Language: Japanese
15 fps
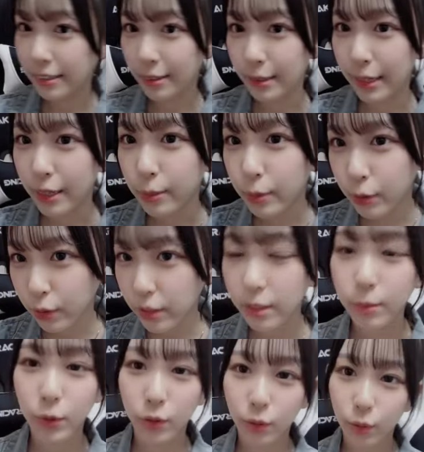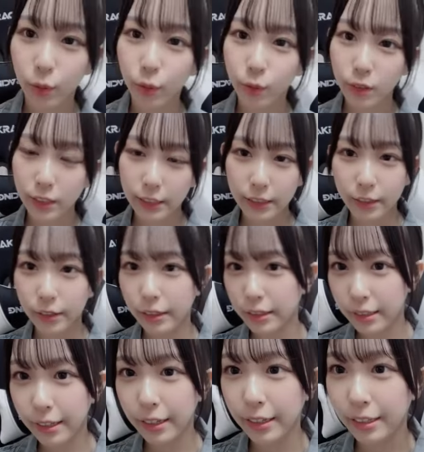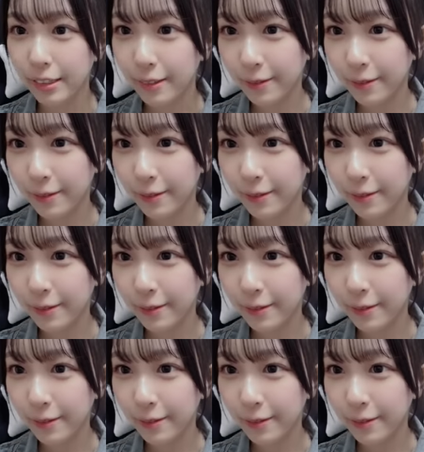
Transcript: ライブ後にみょんほうしてください